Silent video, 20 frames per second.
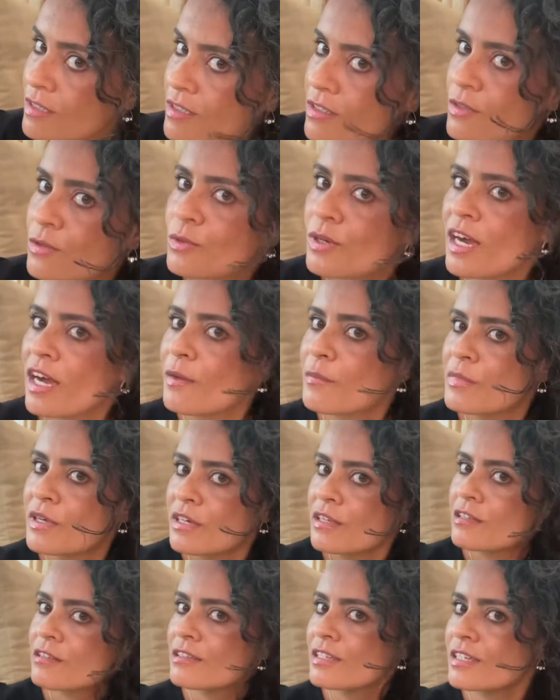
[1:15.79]
E o
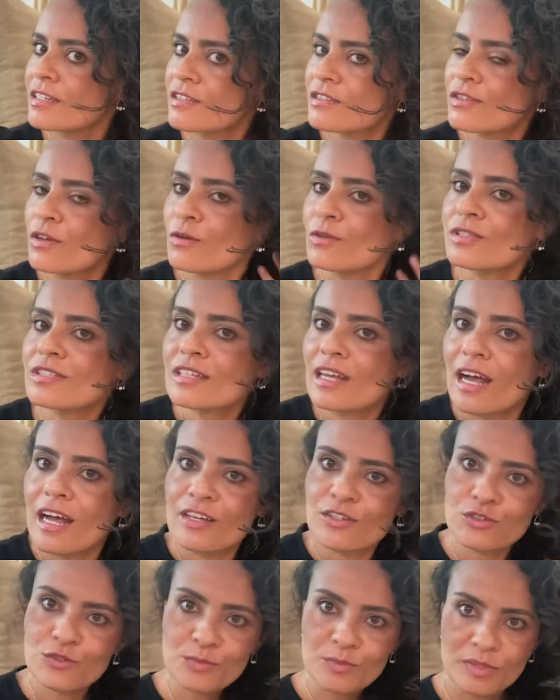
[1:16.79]
cabelo, né? Só os
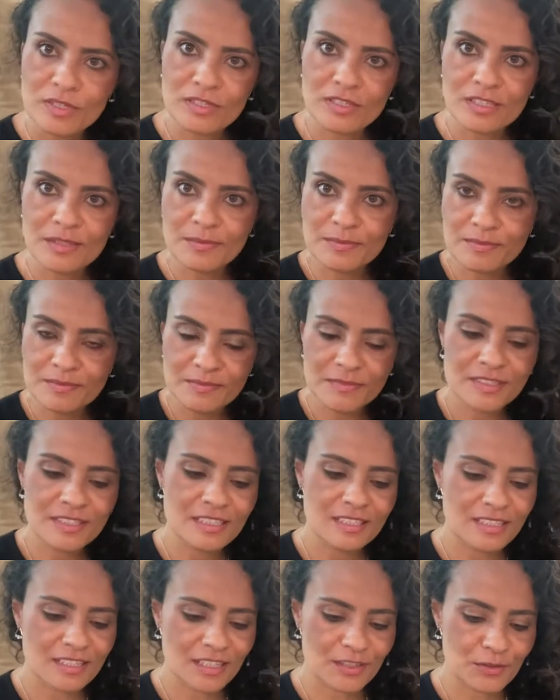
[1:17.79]
cachos mesmo,
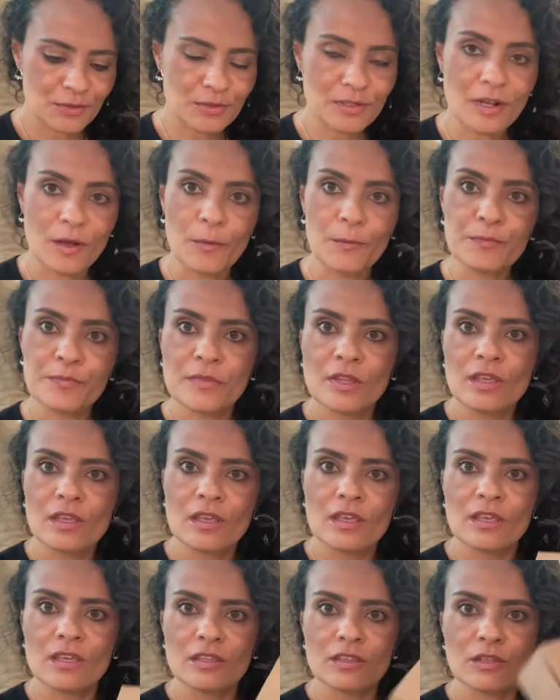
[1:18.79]
natural.
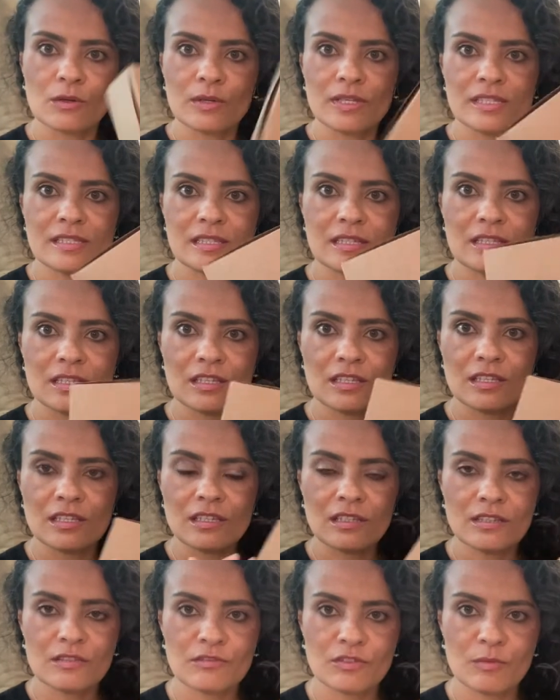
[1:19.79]
Então, esse aqui
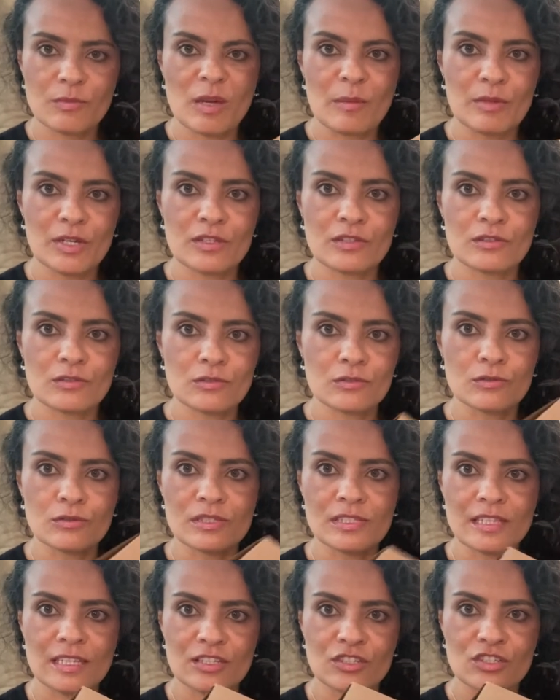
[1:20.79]
foi minha mãe que
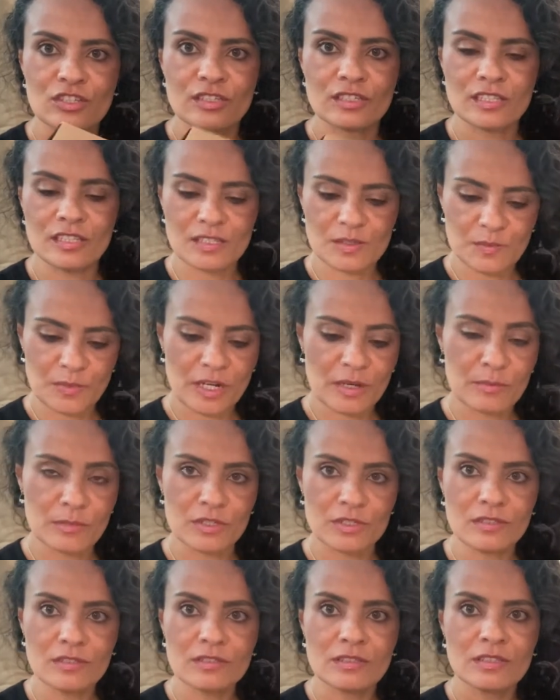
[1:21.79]
trouxe lá de Candeias pra
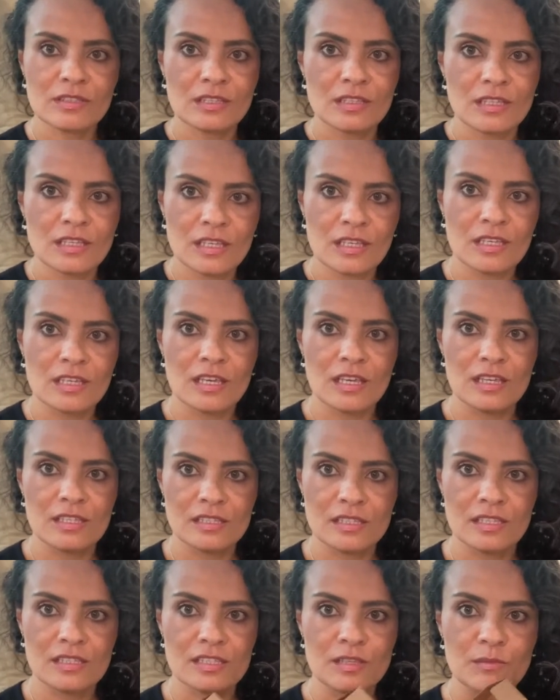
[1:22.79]
mim.
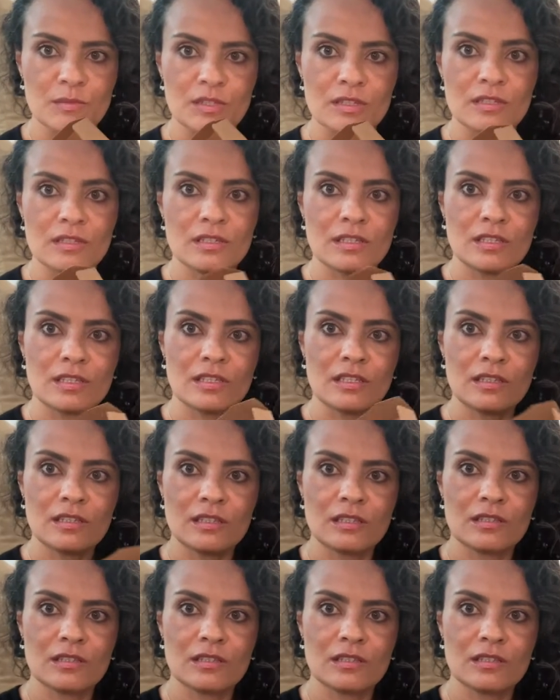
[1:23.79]
Esse recebido aqui.